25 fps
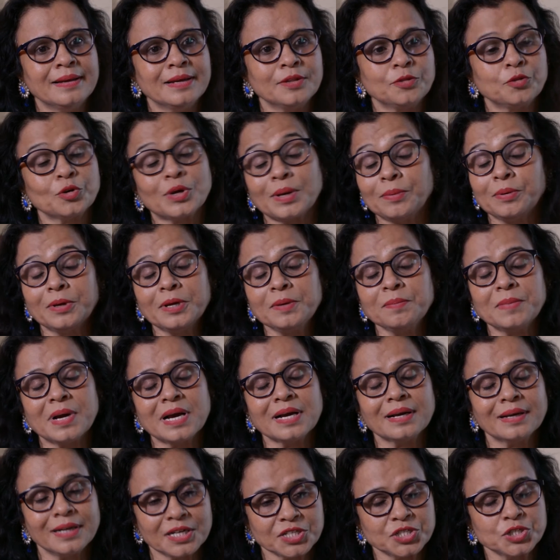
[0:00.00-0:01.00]
तो कभी कभी माँ
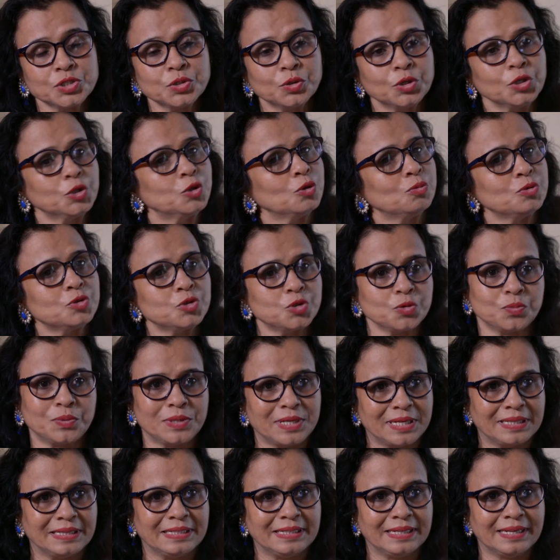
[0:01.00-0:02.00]
गलत चीज़ होगी तो भी चुप
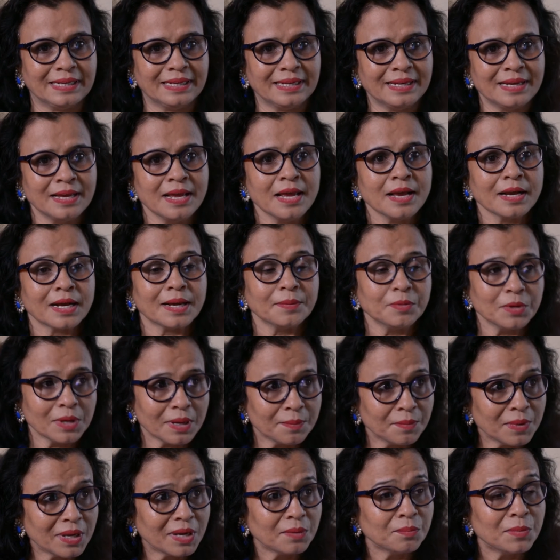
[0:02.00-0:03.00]
रहती है कभी
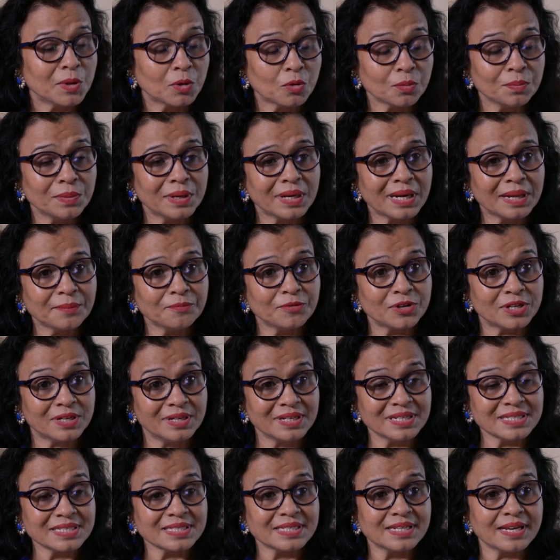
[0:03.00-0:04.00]
मेरे को मैंने
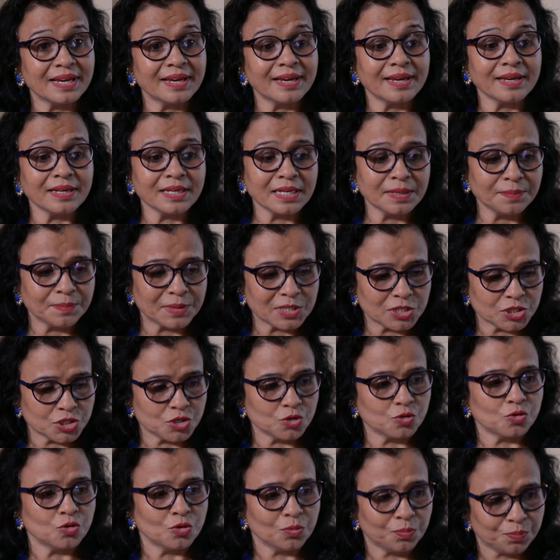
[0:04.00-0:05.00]
विटनेस किया है कि बच्चे
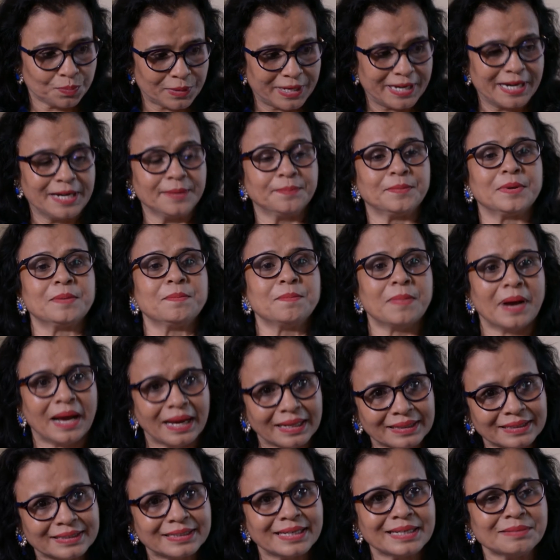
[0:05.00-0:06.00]
को पेड़ के
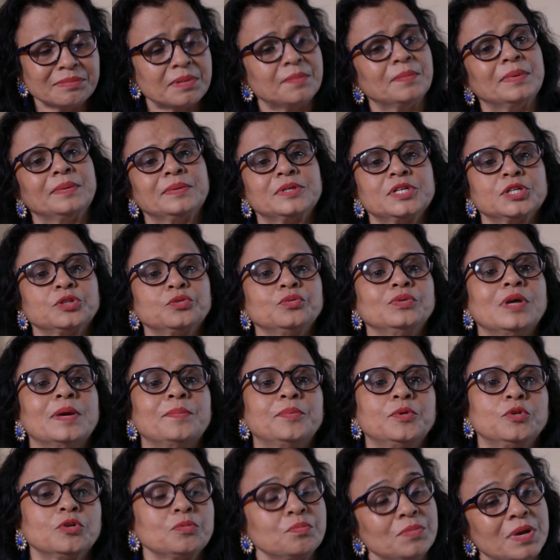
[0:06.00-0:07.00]
बांध के मम्मी बच्चा तू यहाँ पे
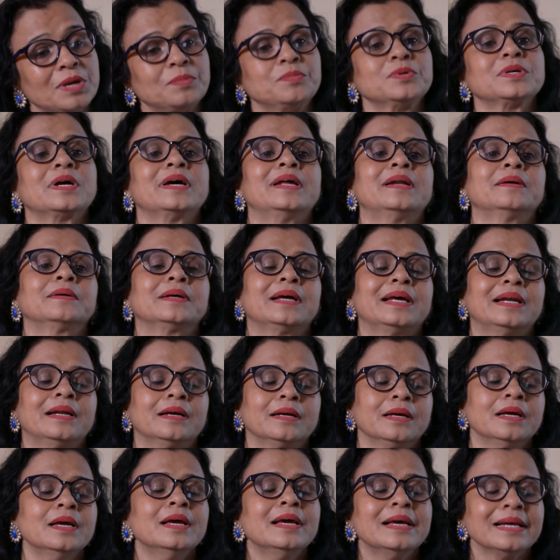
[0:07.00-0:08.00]
रुक मैं खाना खाना
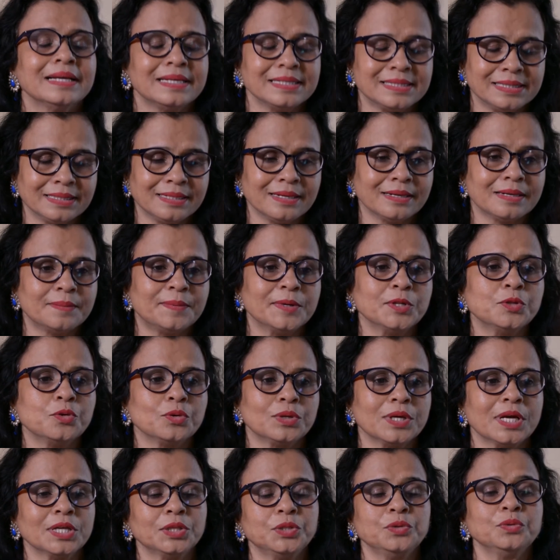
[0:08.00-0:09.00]
किसी के कपड़े धो
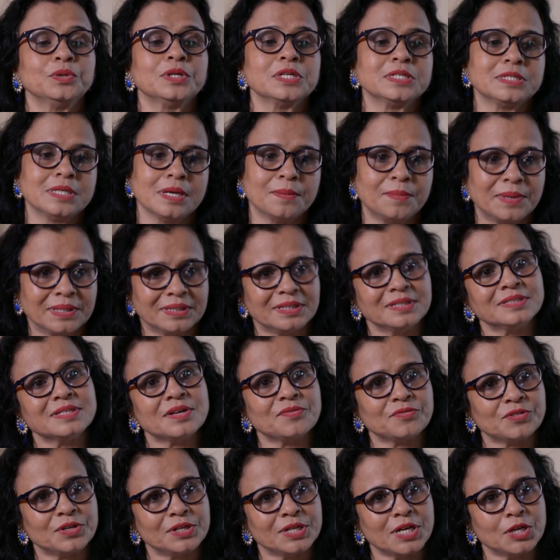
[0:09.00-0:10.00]
के आती हूँ किसी के बर्तन
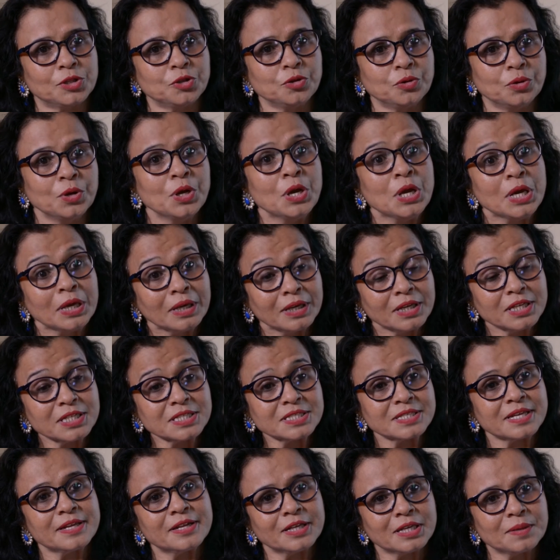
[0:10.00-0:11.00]
साफ करके आती हूँ इस
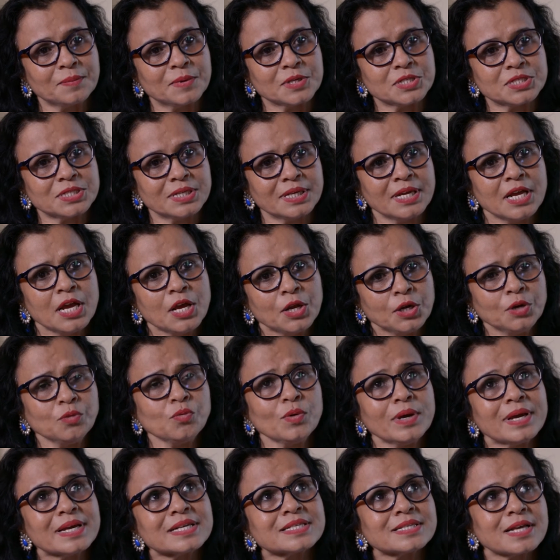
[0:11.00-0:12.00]
तरह के बच्चे ना वो
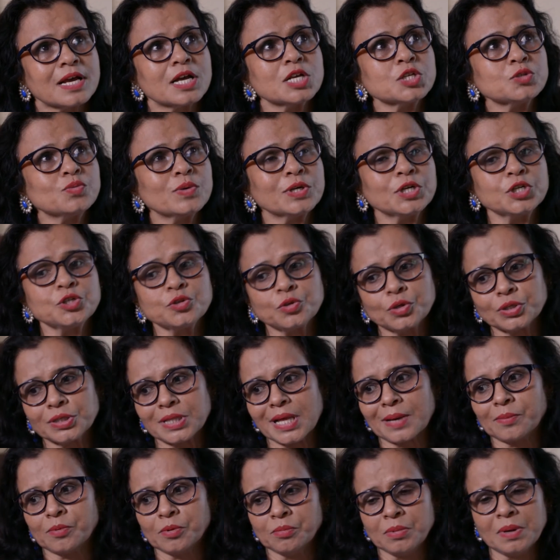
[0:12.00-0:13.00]
एहसास हुआ कि जो
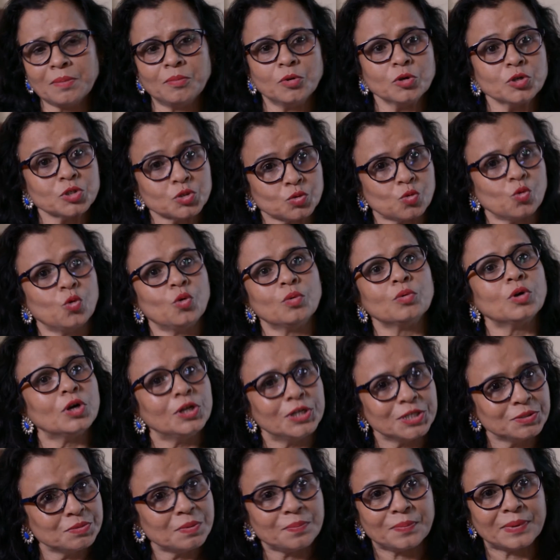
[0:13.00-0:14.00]
किताबों में हम लोग स्कूलों
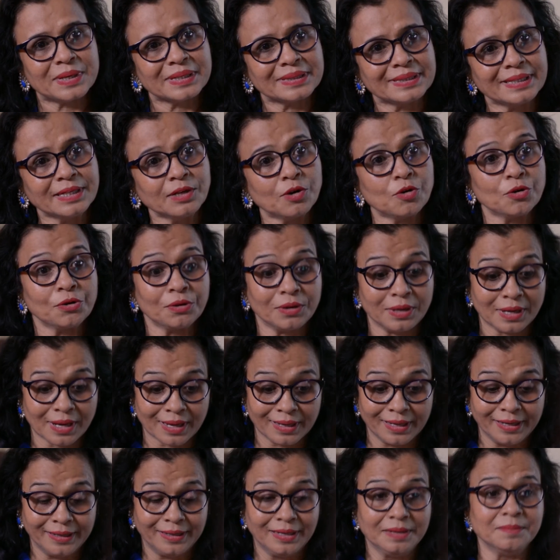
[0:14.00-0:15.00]
कॉलेज में पढ़ते हैं और
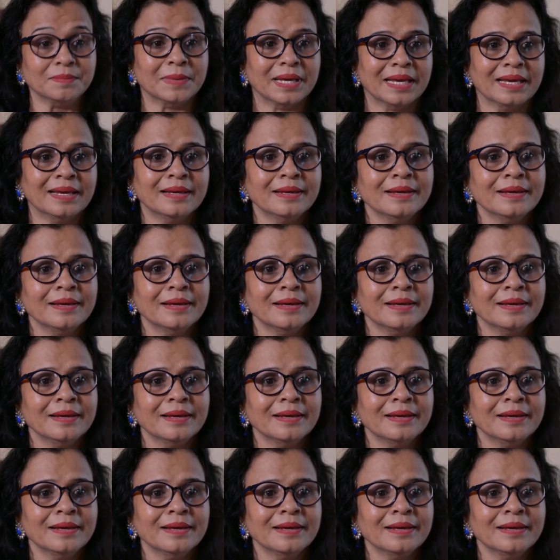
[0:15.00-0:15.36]
रियालिटी में